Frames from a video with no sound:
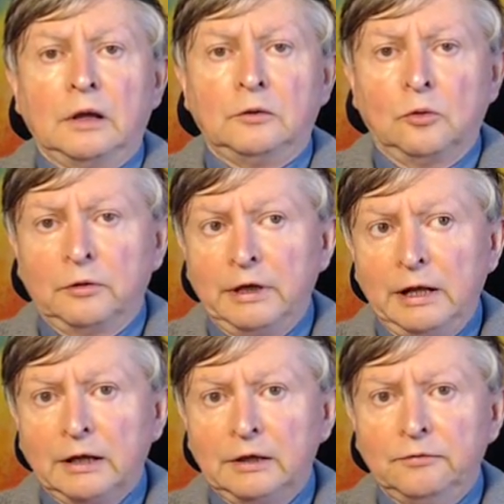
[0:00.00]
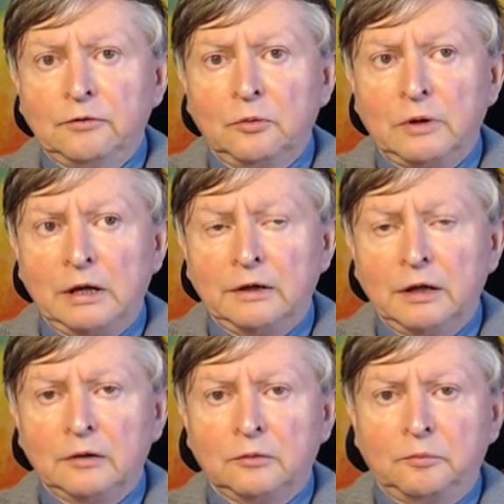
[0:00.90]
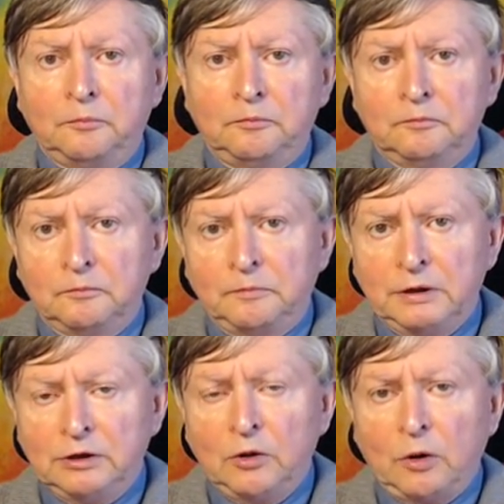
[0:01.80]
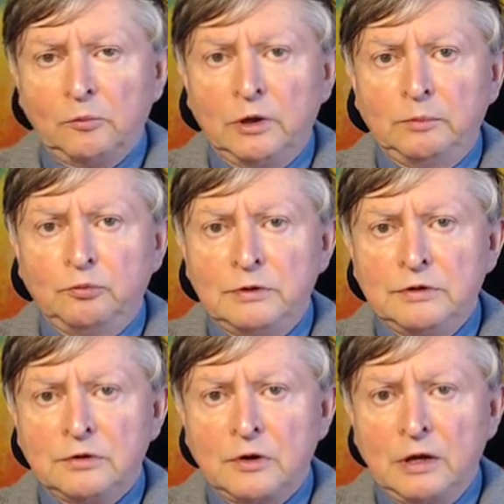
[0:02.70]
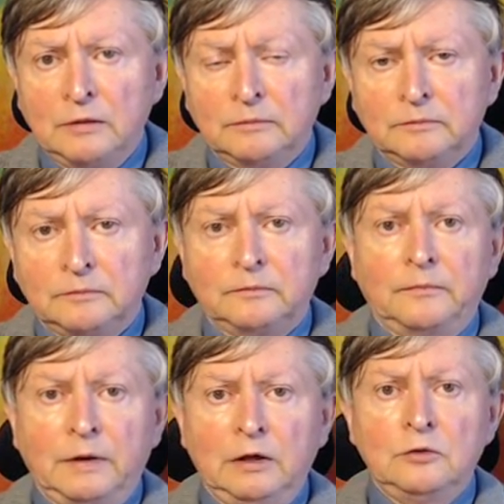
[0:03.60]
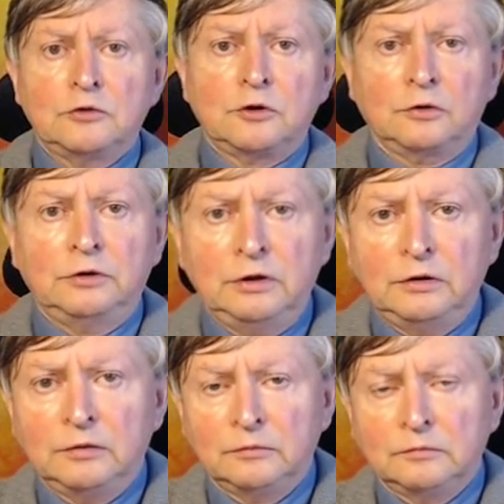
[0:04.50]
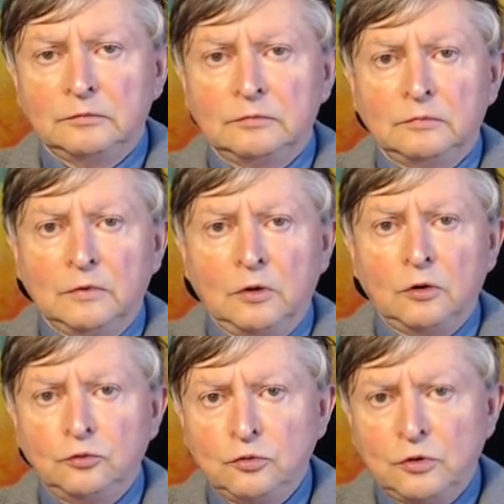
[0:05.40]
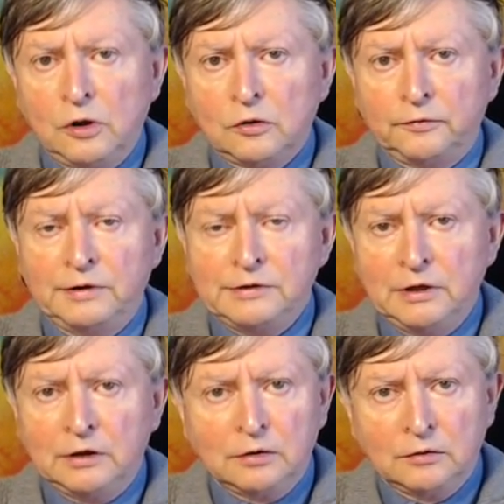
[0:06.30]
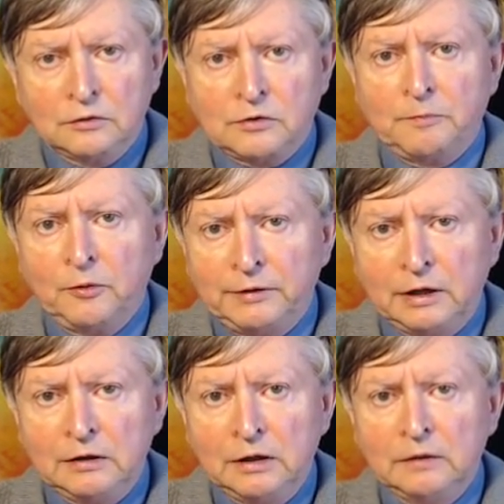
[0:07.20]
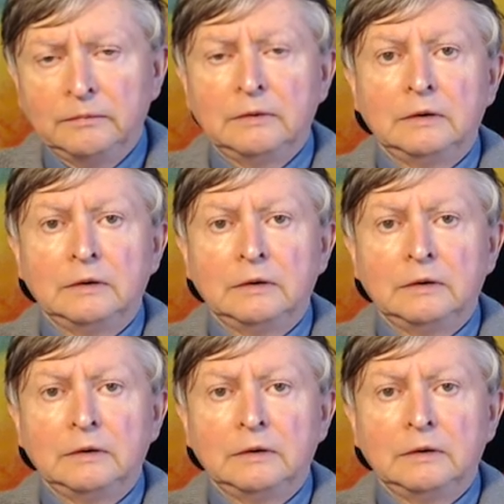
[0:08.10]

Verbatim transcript: Donc il arrive que quelqu'un particulièrement épuisé ait une sortie hors du corps physique spontanée